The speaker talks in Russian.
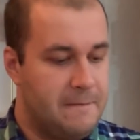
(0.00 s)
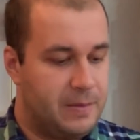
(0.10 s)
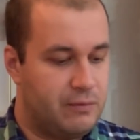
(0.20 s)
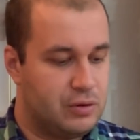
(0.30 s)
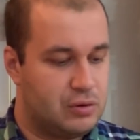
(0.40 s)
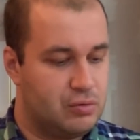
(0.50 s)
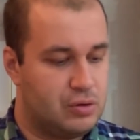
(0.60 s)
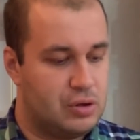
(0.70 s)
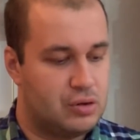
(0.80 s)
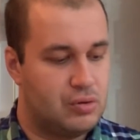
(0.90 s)
Вот
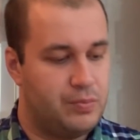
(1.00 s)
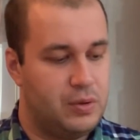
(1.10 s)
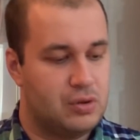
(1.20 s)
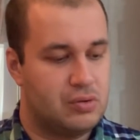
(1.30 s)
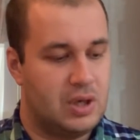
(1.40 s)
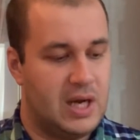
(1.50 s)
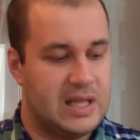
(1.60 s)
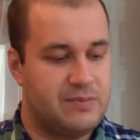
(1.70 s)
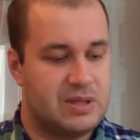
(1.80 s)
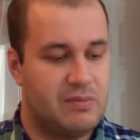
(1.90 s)
слушайте, что пишут.
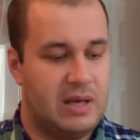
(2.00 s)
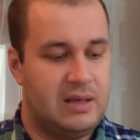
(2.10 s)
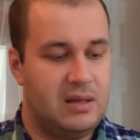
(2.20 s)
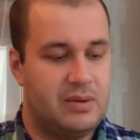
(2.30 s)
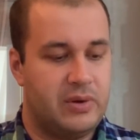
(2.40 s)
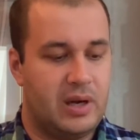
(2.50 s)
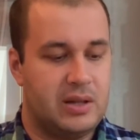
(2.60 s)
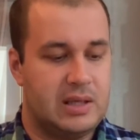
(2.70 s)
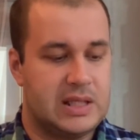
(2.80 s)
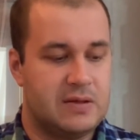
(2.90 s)
Рядом с могилами родных